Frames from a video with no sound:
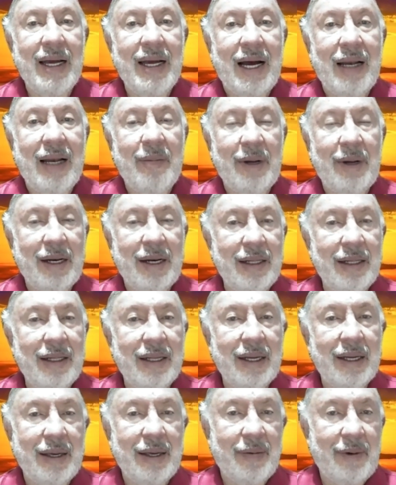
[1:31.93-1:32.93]
al margen
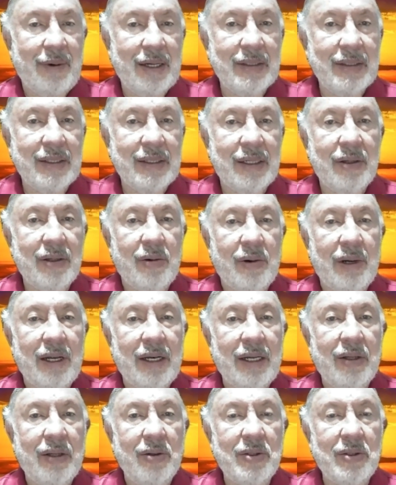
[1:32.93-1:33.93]
de que van a ser
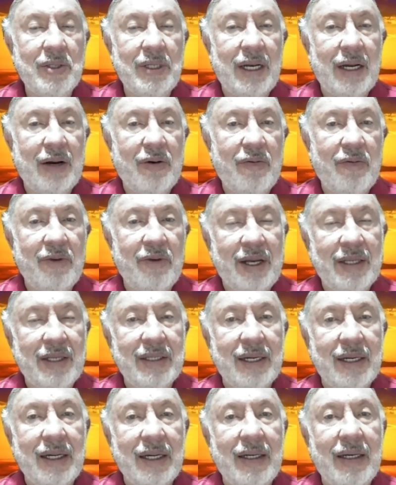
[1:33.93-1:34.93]
dolaritos y la
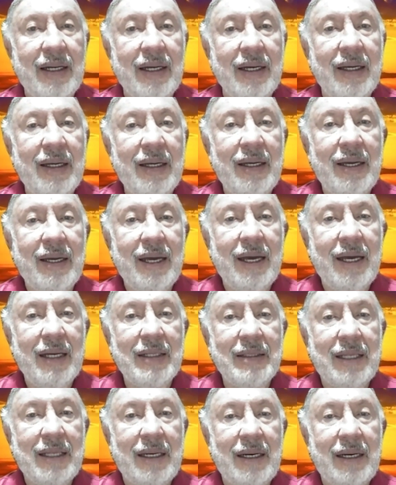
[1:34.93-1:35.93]
confianza que le
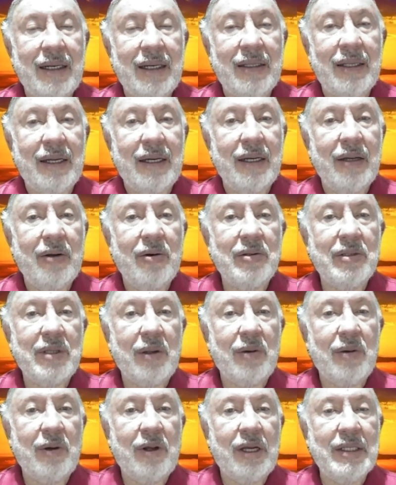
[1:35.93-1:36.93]
externa el técnico
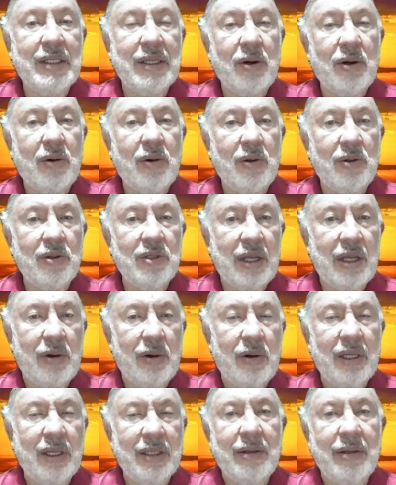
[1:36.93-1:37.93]
estadounidense,
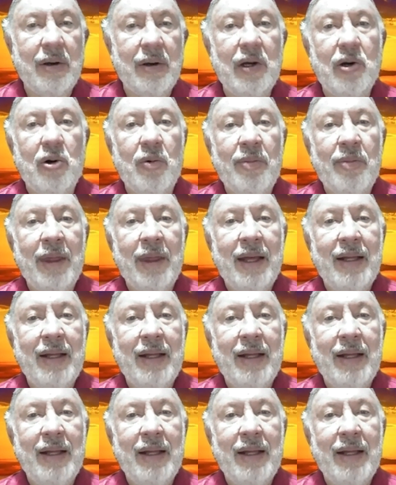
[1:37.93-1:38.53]
conocedor desde luego